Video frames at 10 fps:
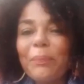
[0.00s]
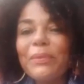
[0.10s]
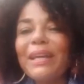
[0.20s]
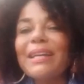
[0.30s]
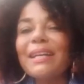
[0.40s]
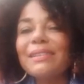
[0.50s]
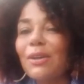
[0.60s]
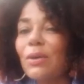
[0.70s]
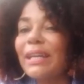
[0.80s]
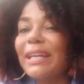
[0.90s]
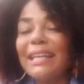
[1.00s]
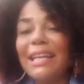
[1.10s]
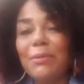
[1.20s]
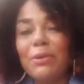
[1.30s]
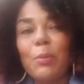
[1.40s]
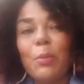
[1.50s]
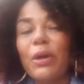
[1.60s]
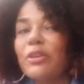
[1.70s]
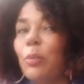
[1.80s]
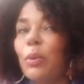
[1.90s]
tiene que ser un equilibrio, porque
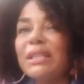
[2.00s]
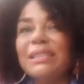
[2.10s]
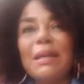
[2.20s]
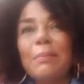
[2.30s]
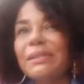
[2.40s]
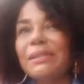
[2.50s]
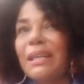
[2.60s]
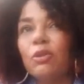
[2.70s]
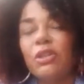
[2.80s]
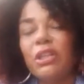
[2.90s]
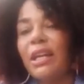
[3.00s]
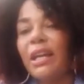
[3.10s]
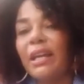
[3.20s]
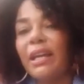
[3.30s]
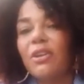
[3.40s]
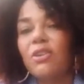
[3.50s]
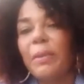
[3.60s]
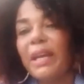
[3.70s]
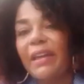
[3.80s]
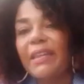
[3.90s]
no puede ser demasiado tigre que yo
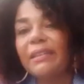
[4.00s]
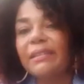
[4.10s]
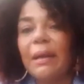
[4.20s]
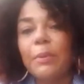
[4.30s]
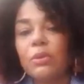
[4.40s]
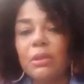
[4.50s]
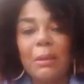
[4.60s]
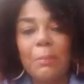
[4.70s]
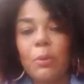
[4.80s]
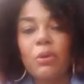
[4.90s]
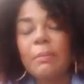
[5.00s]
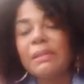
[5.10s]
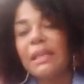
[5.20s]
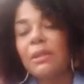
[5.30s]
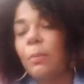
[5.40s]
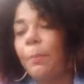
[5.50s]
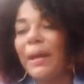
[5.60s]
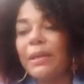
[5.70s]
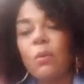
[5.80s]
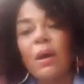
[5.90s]
me quede atrás, pero tampoco demasiado
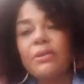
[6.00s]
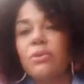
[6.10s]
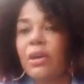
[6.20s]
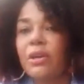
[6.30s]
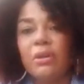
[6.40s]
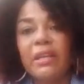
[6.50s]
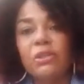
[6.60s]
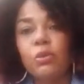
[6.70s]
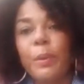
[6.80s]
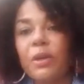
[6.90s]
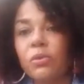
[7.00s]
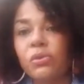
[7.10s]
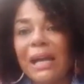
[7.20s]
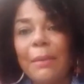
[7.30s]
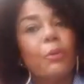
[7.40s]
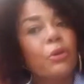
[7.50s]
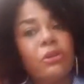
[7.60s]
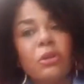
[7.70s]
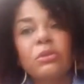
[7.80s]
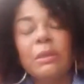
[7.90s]
pariguayo que yo le dé su pecosá, porque yo
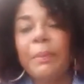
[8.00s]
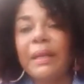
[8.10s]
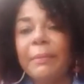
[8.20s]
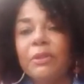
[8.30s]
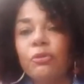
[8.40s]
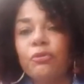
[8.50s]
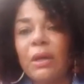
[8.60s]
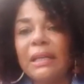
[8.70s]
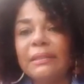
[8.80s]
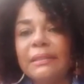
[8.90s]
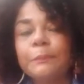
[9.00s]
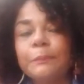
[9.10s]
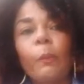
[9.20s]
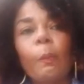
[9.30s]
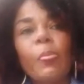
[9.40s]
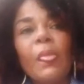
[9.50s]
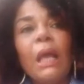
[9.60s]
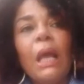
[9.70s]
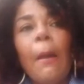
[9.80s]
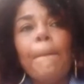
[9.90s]
tengo un temperamento fuerte.
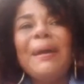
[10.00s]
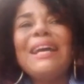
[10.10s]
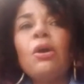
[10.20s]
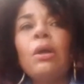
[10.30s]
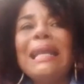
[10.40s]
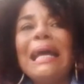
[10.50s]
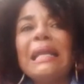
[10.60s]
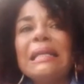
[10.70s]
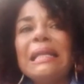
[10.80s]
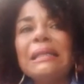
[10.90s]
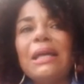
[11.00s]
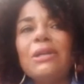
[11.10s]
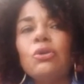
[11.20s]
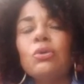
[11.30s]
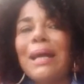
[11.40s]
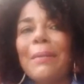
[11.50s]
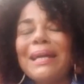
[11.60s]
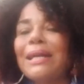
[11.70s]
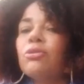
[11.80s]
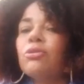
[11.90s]
Pero la realidad es que yo nunca me he
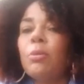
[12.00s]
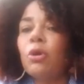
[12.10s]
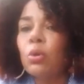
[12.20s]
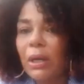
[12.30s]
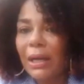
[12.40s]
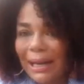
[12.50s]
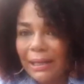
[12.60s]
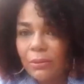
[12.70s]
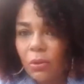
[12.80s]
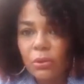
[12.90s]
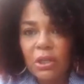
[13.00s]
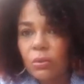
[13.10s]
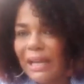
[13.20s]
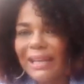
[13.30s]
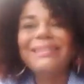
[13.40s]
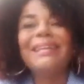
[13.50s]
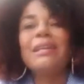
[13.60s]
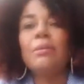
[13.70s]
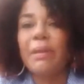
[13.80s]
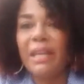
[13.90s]
querido involucrar con ninguna gente
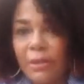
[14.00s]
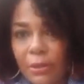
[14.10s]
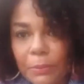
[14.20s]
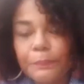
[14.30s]
del medio.